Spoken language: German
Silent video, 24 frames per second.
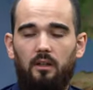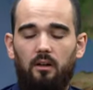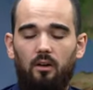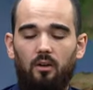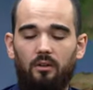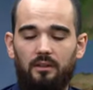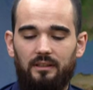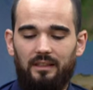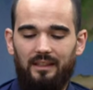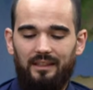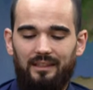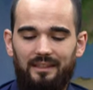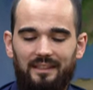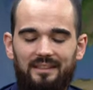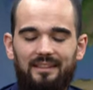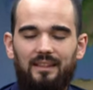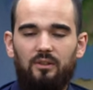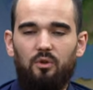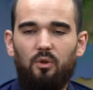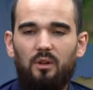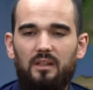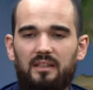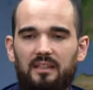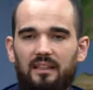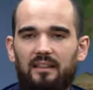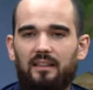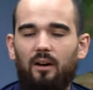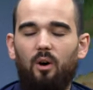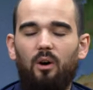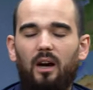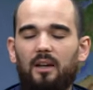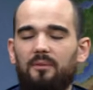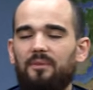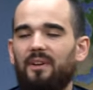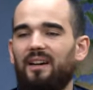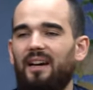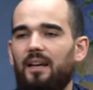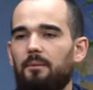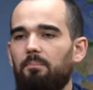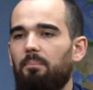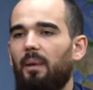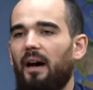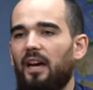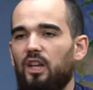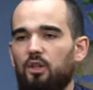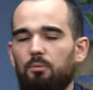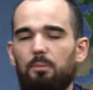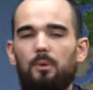Und das ist natürlich auch einfach ein
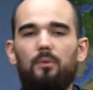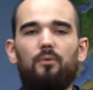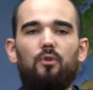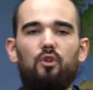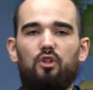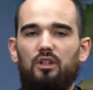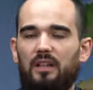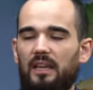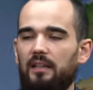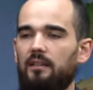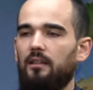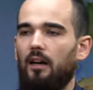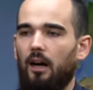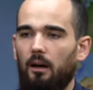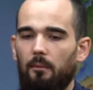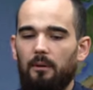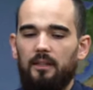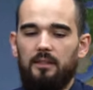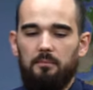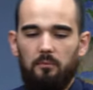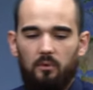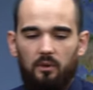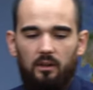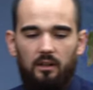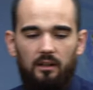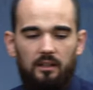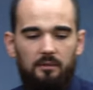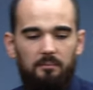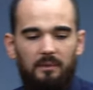Beispiel für schlechte Arbeitsmoral.